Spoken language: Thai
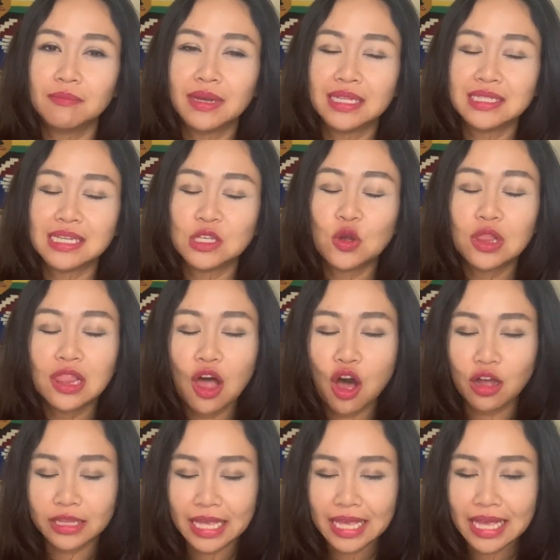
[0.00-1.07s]
อนจะโดนหลอ
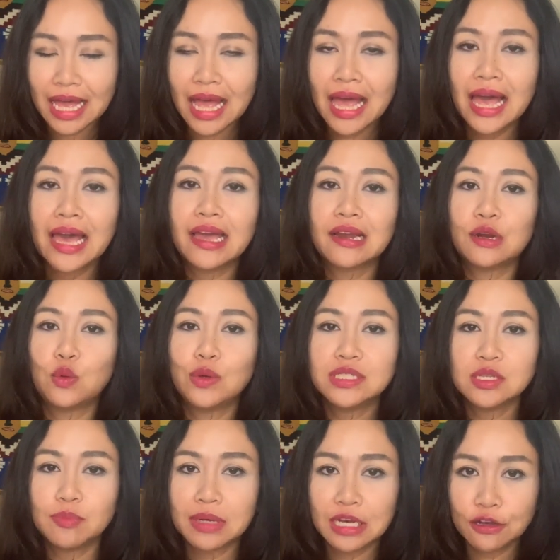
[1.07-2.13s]
กได้ง่ายหรือว่า
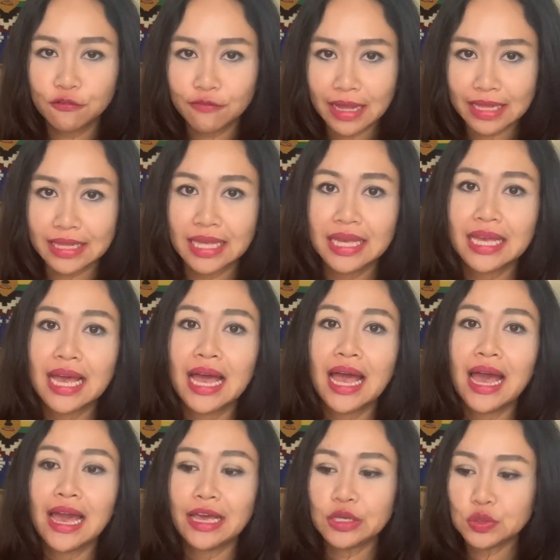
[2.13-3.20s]
จะเพ้อฝันได้
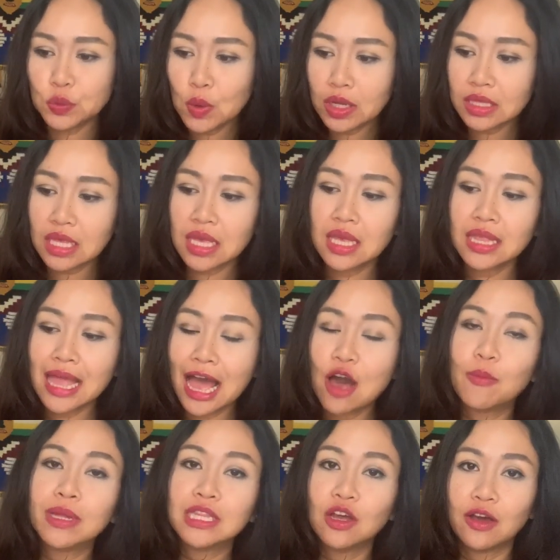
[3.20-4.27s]
ง่ายช่วงนี้ดาว
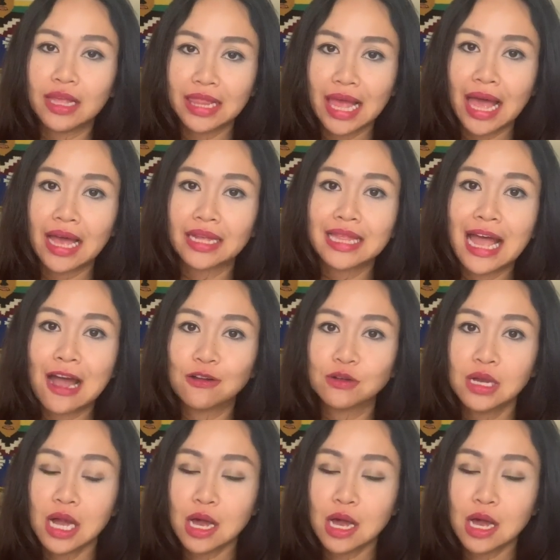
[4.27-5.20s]
มันถอยหลังดาว